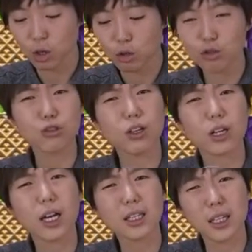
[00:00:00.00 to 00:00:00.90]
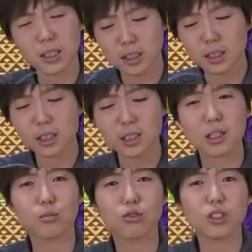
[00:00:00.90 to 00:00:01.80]
출력하다가 끊기는 게
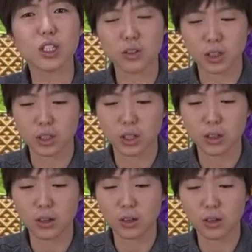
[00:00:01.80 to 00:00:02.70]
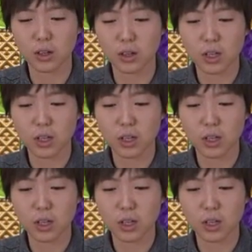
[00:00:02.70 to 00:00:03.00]
제일 문제인 것 같아요